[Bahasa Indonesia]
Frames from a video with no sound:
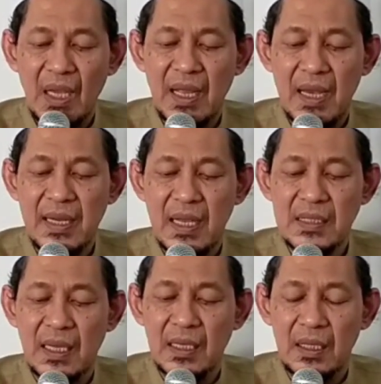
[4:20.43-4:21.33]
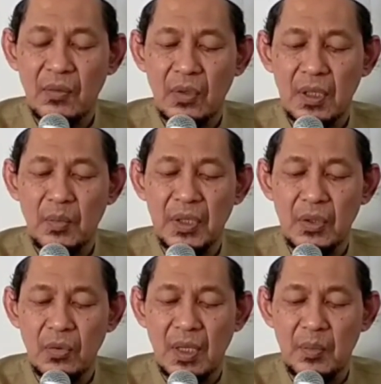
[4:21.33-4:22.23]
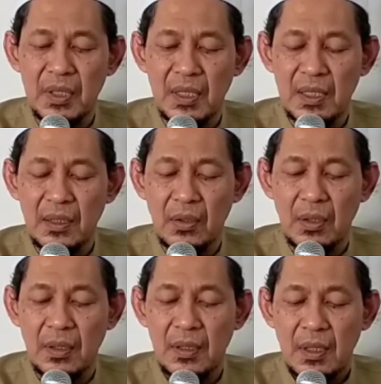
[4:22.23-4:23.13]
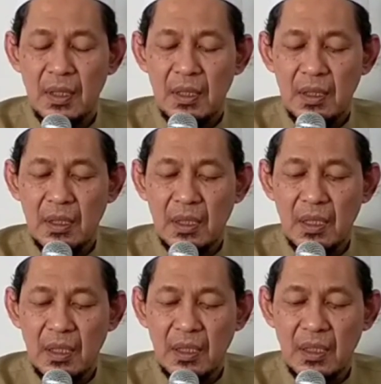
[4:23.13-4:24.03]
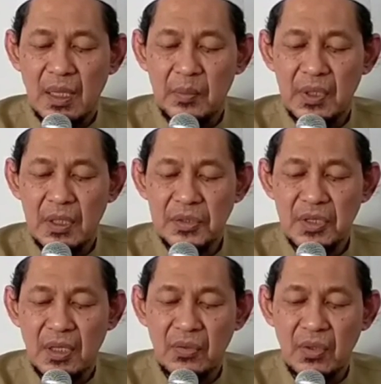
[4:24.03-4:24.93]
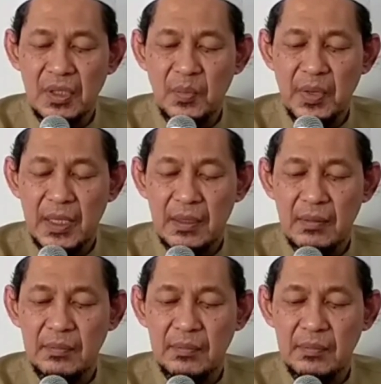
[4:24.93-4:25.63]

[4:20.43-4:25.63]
Kata sangat wonten pitu tapi nika. Tegene kitab Irsyadul Ibad.